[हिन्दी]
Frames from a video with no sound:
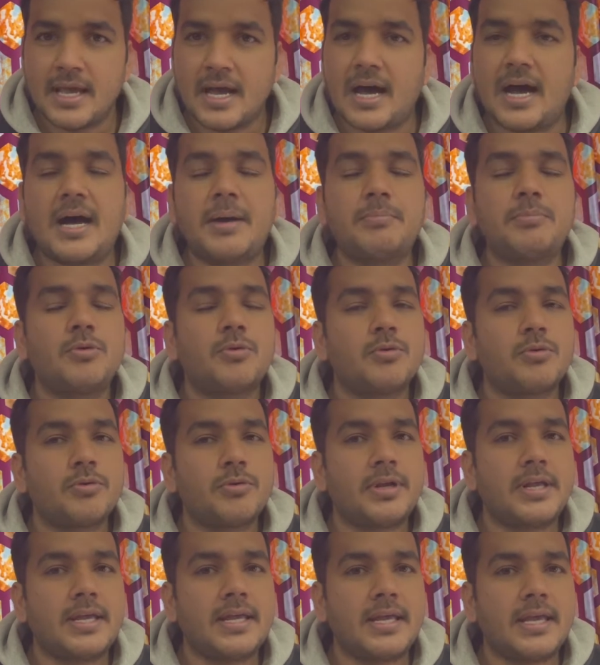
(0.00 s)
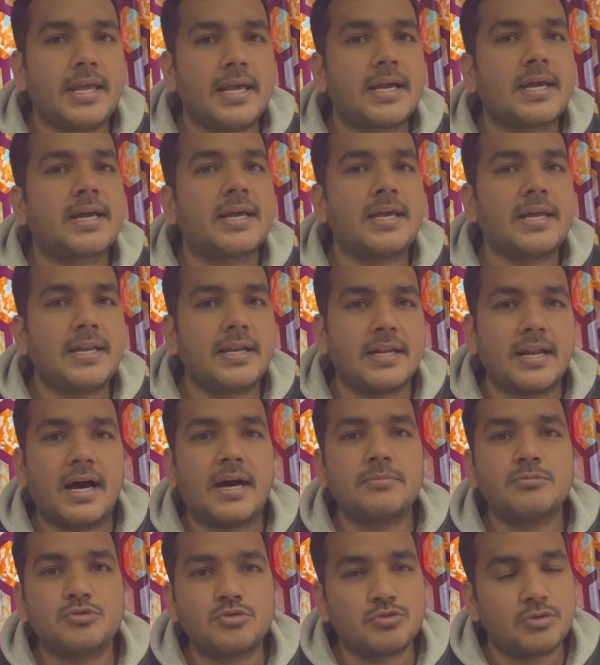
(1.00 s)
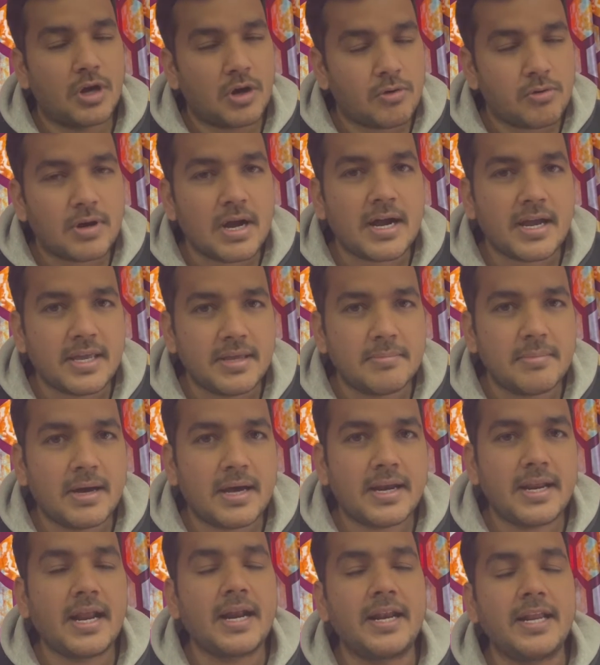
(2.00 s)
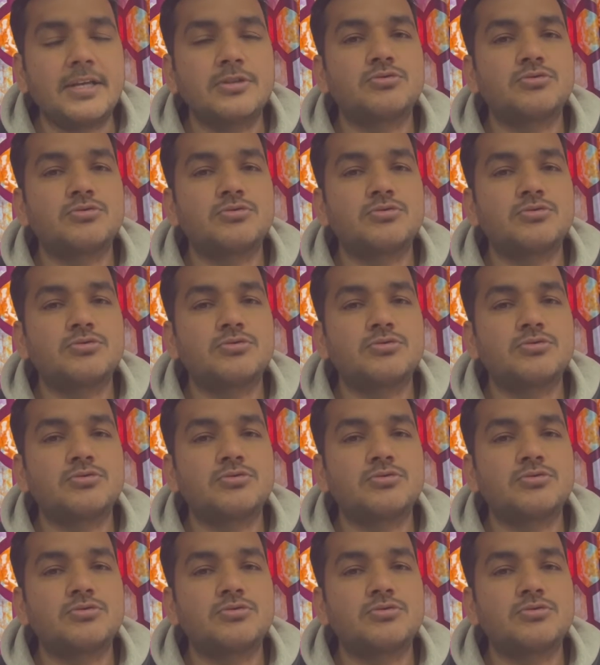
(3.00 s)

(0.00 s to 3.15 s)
आप लोगों ने एक नाम सुना होगा कई बार या नहीं